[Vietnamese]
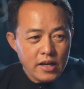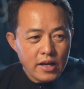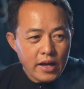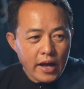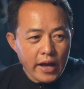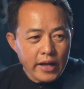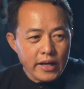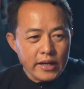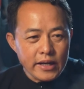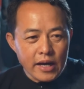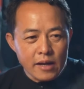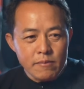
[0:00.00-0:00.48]

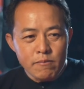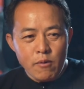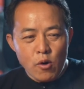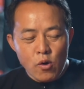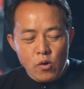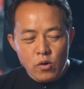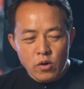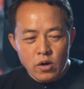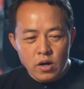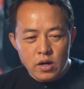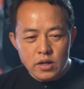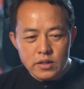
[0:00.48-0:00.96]
anh cán
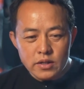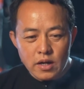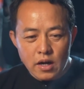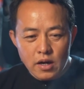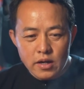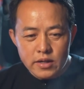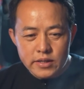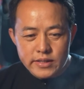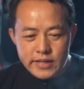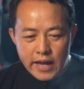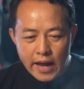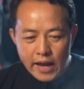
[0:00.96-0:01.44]
bộ
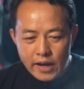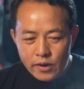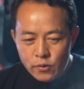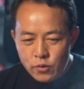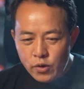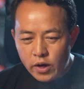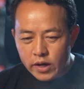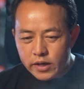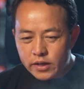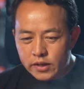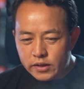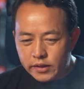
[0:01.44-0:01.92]
ở xã
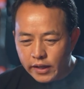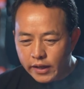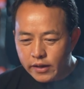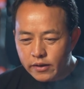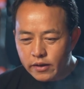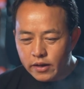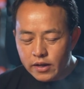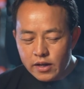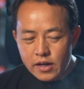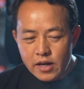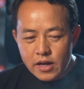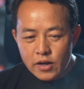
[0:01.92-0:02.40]
huyện tỉnh